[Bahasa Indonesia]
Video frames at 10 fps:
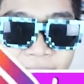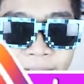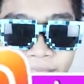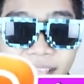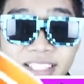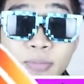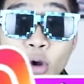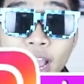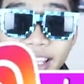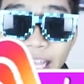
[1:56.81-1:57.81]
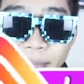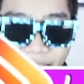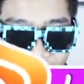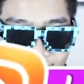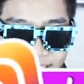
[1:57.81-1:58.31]
Dan semoga kita
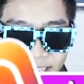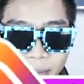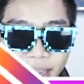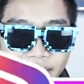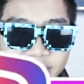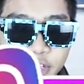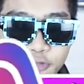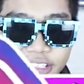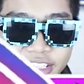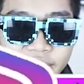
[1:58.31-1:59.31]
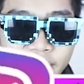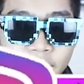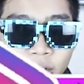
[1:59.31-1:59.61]
menang guys. Kita bakal sivit sini.